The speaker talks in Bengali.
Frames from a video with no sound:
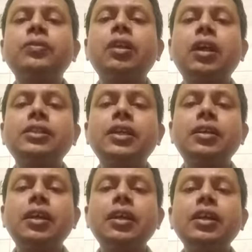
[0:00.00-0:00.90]
তারা
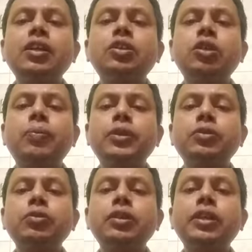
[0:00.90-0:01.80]
সেন্ট্রালি সব
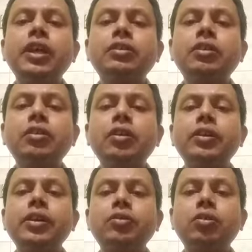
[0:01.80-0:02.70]
কিছু নিয়ন্ত্রণ
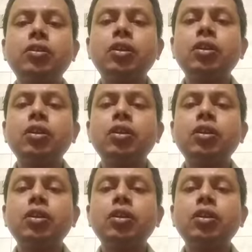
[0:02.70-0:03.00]
নিয়ন্ত্রণ